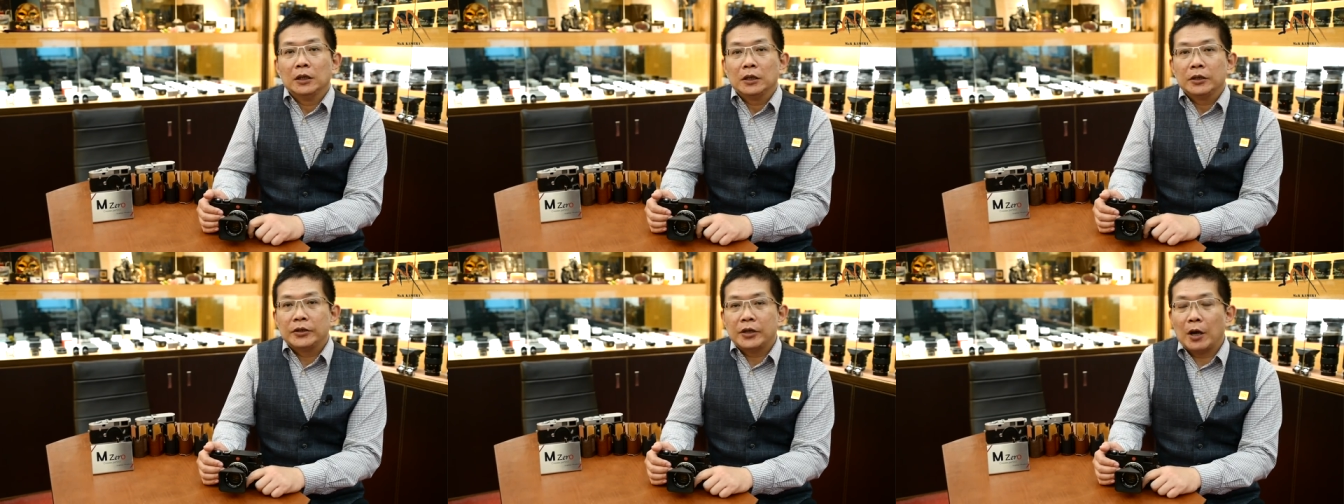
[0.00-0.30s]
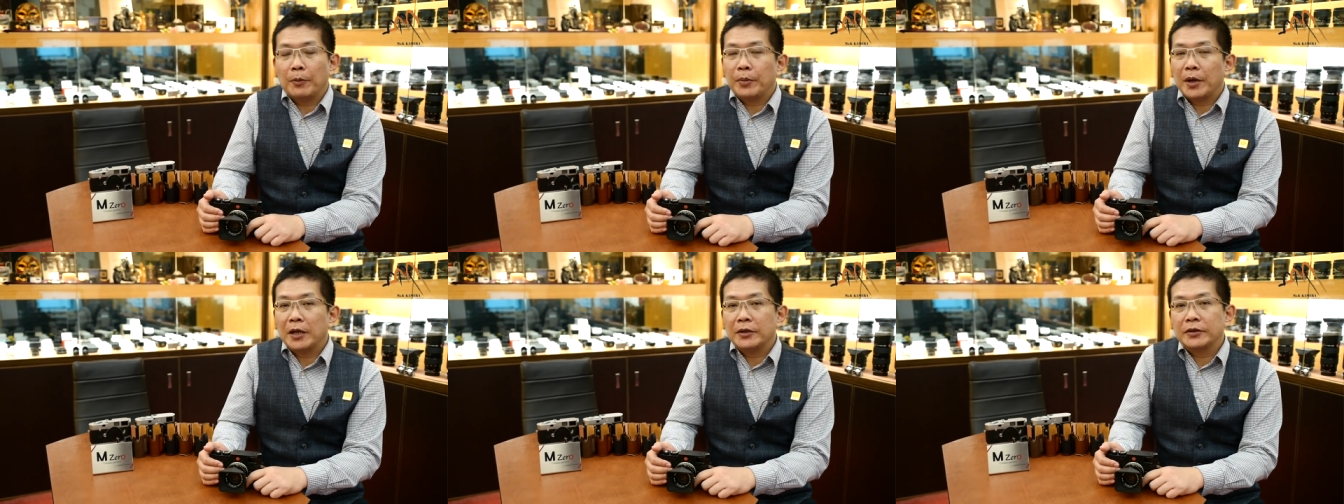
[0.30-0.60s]

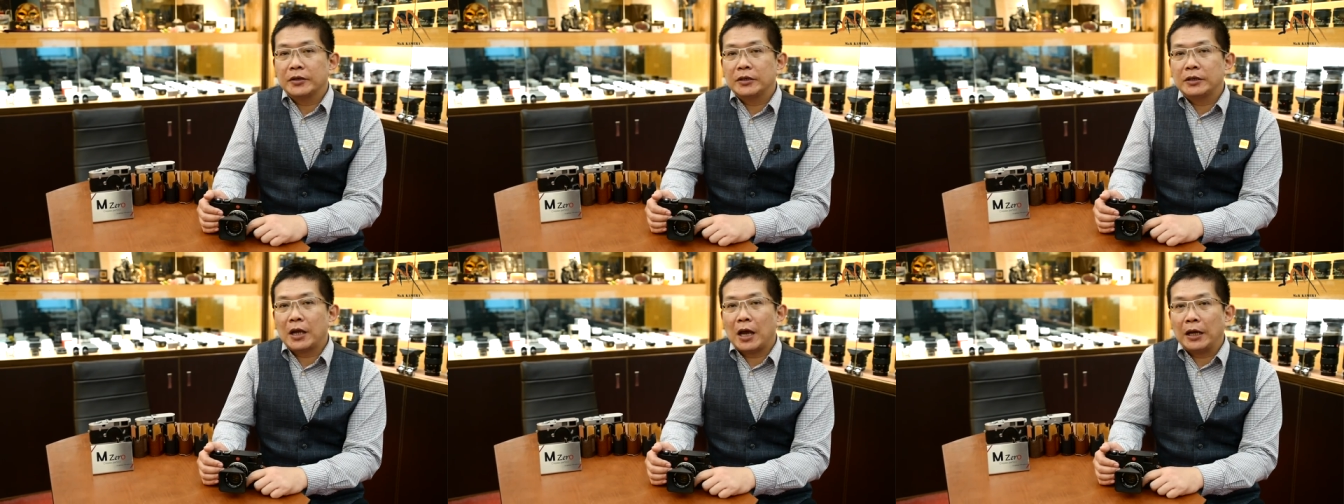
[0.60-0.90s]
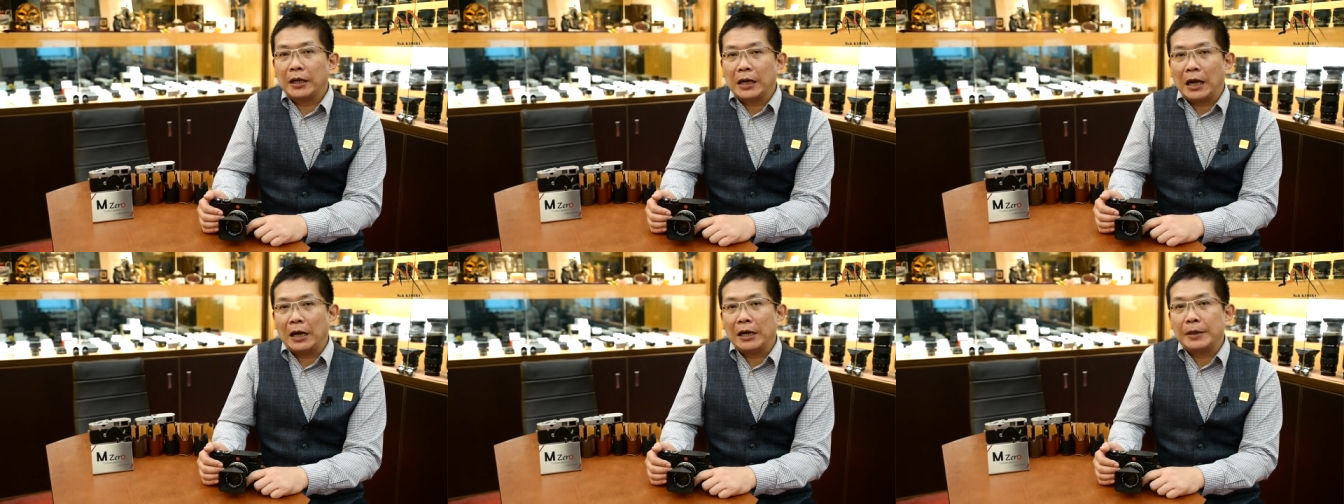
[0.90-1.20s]
相片是
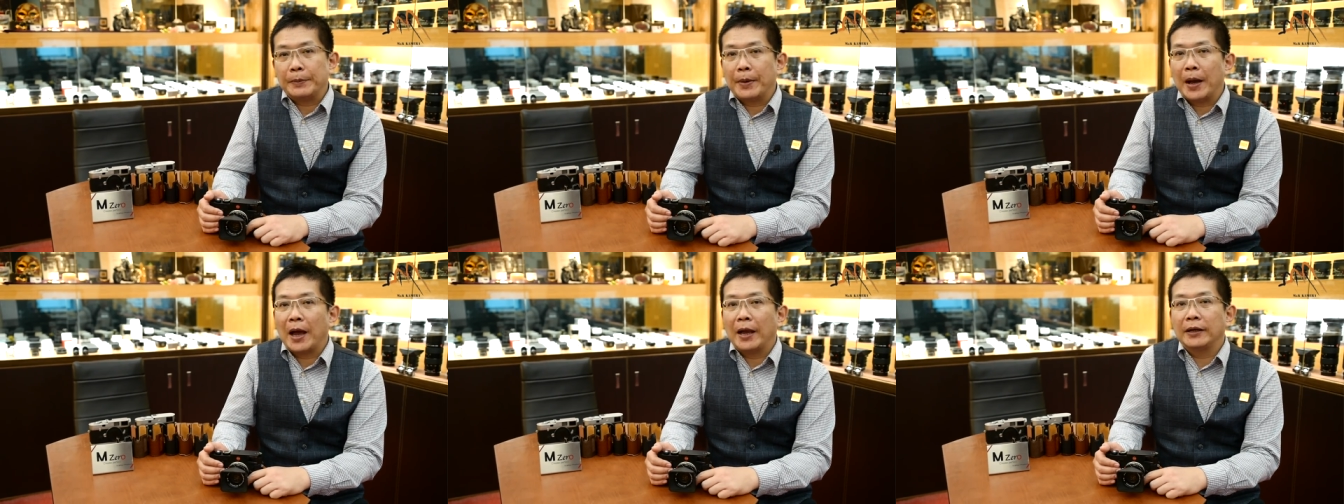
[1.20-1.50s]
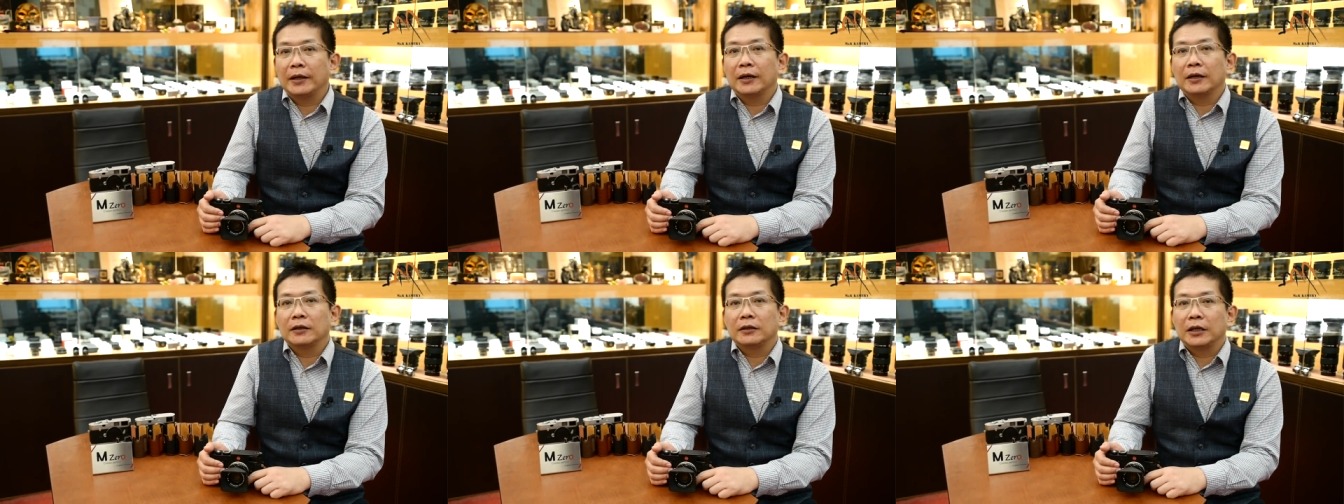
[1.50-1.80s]
在哪里拍
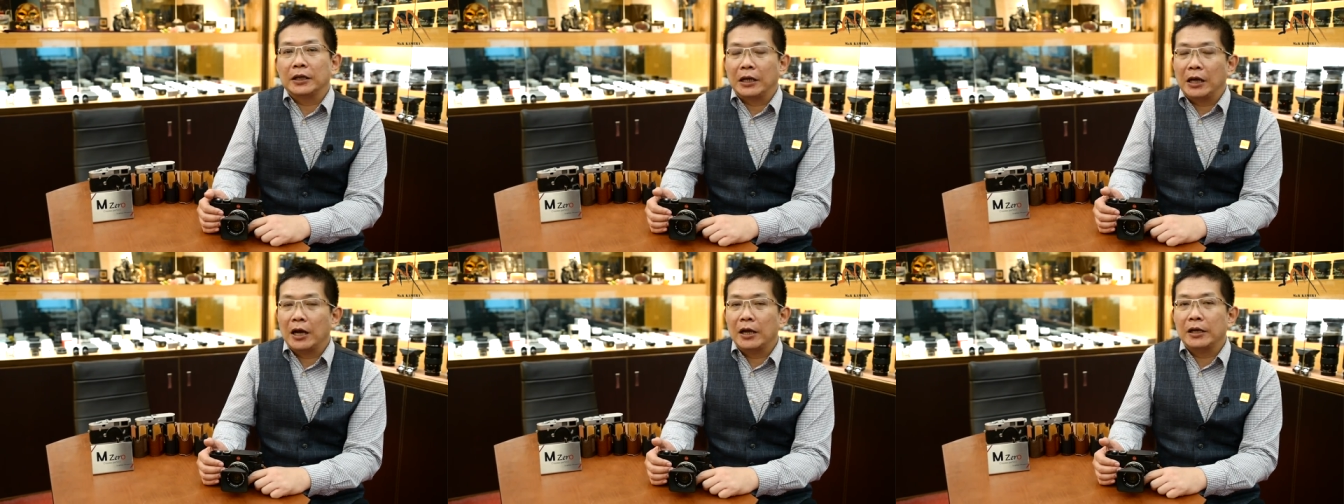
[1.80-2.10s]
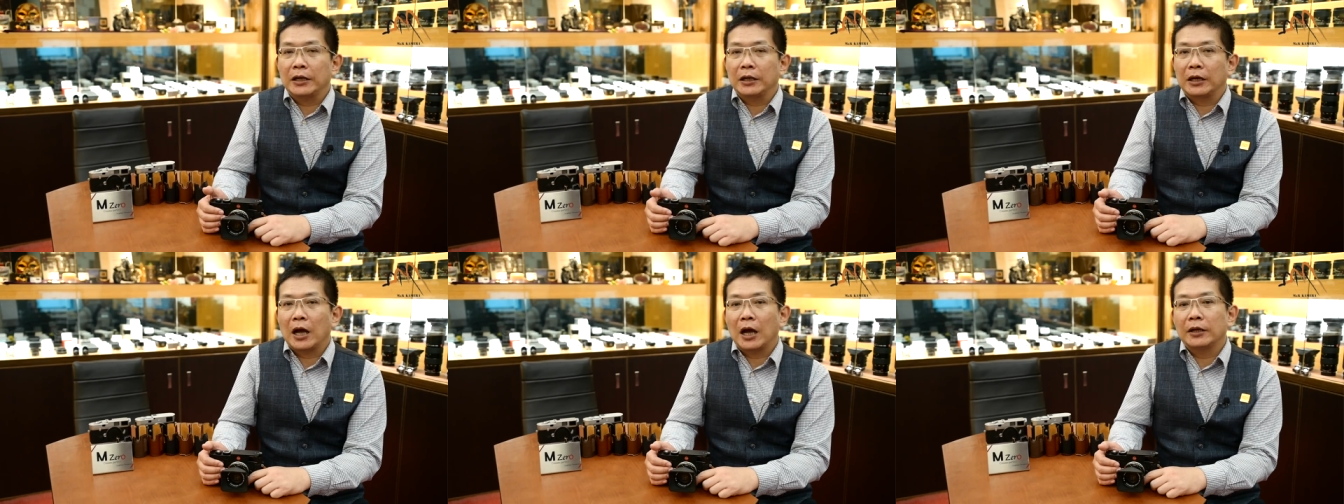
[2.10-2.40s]
的？你可
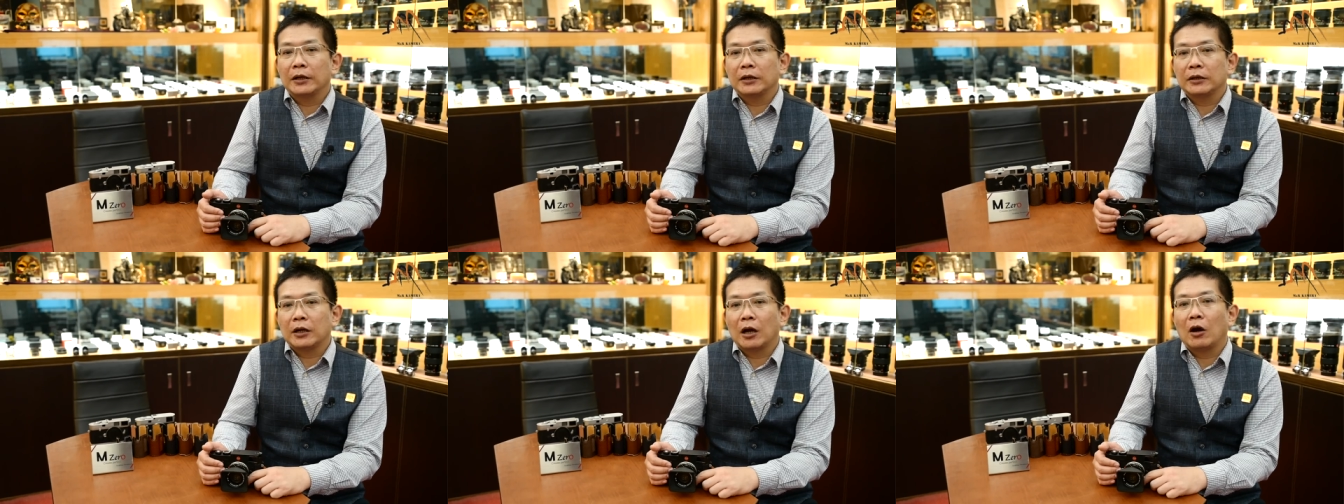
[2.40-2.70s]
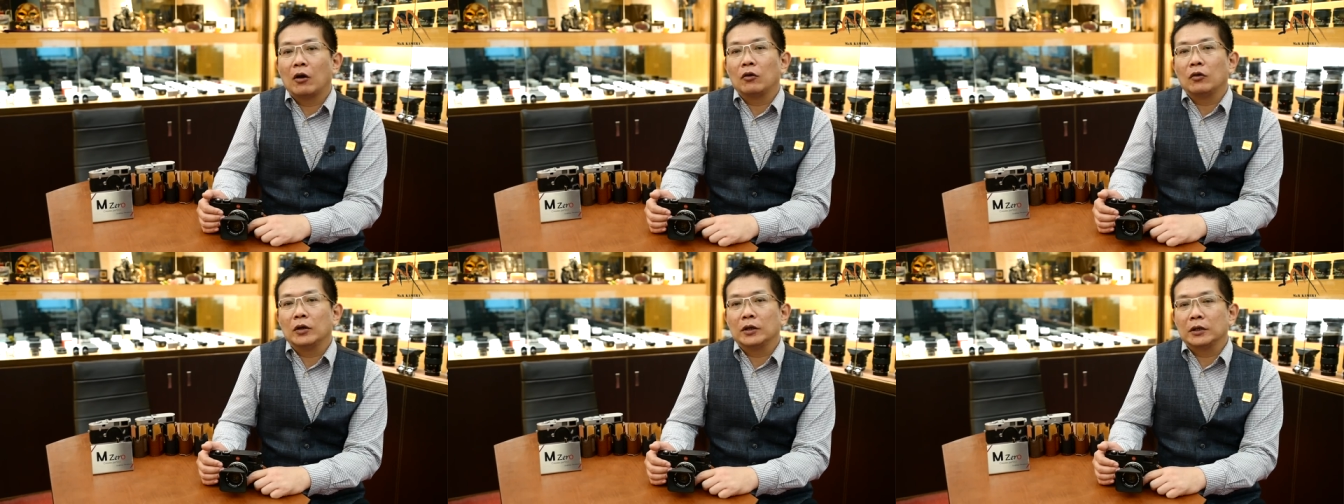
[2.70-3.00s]
以看得
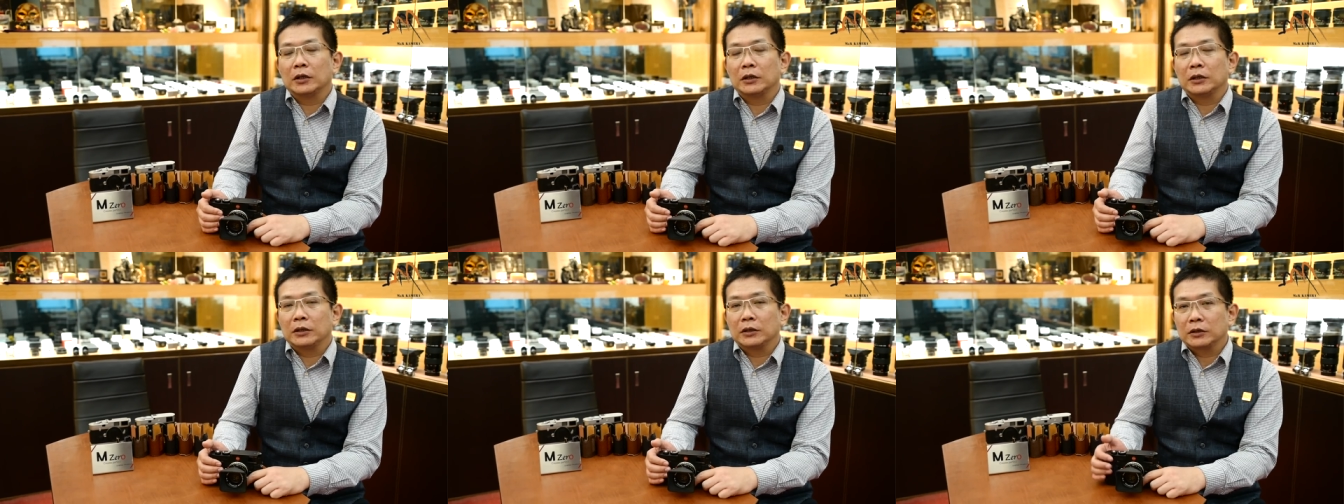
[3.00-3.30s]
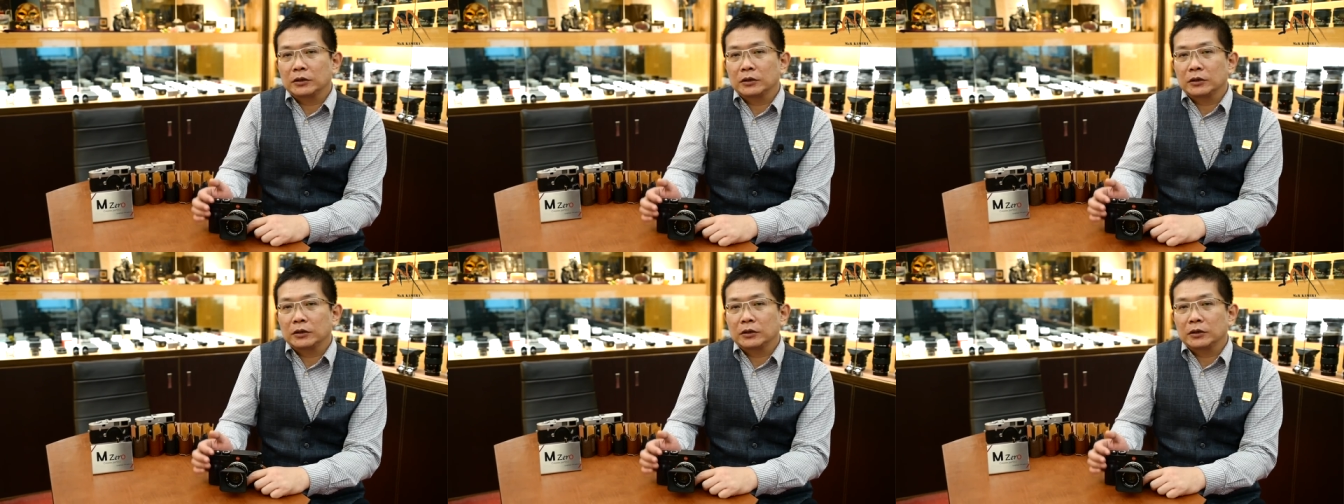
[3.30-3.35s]
到，呃，